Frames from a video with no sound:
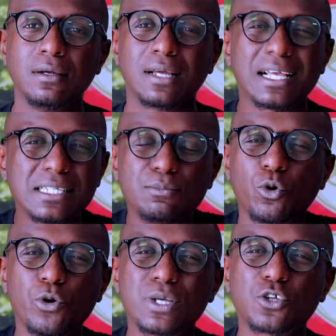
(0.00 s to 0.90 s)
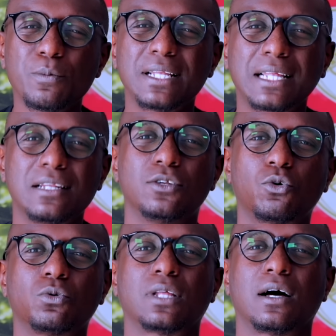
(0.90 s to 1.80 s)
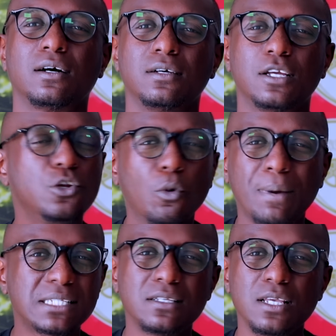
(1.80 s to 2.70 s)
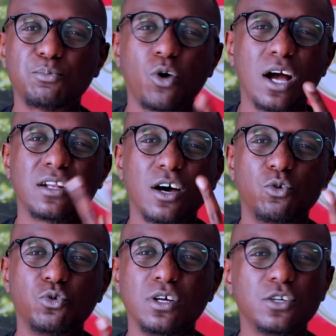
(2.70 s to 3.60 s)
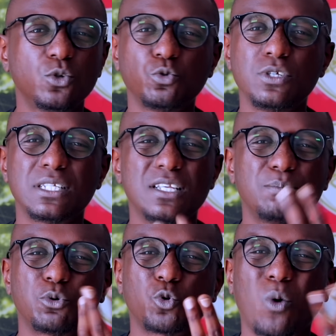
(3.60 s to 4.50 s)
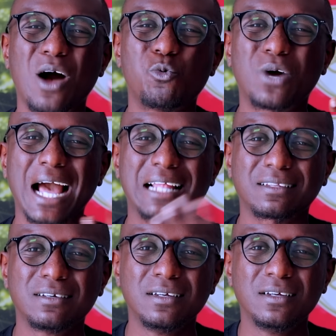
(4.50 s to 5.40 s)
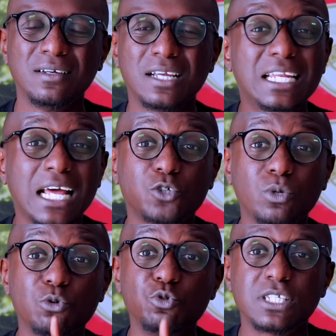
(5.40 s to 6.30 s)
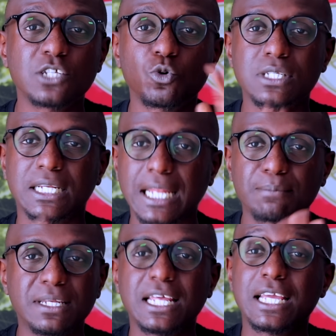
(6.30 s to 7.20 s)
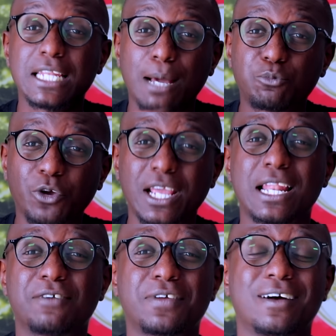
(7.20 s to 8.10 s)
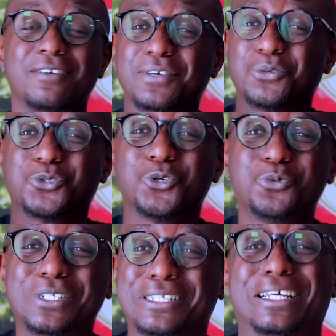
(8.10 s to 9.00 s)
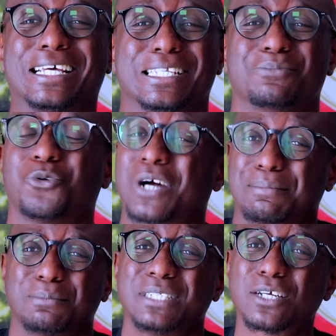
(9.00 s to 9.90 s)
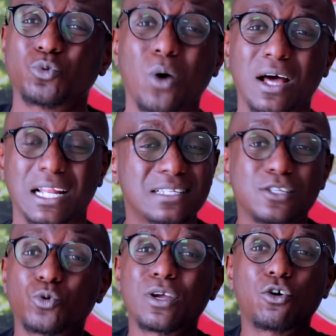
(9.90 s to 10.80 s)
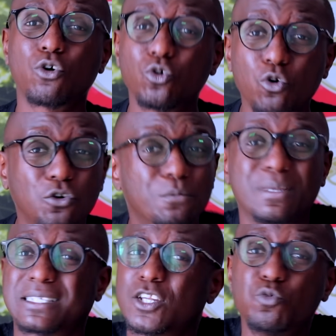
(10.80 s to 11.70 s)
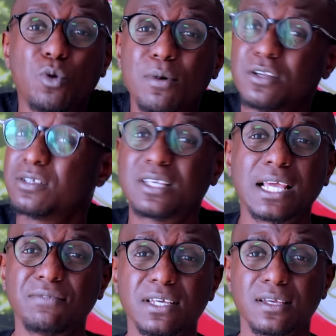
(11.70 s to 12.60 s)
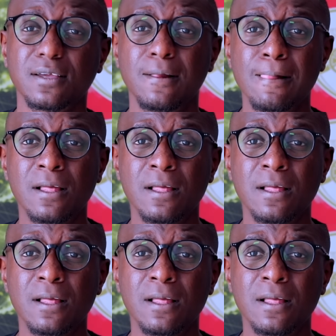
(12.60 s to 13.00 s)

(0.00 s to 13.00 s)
Casemiro, il lui reste combien d'années de contrat Ils l'ont pas signé pour un an ou deux, ils ont dû le signer pour trois ou quatre. Il a joué une saison, c'est terminé. Il n'a plus rien à faire. En fait, aujourd'hui, je dis Casemiro, quand même, gère-toi. La saison est encore longue, mais c'est le moment de se réveiller.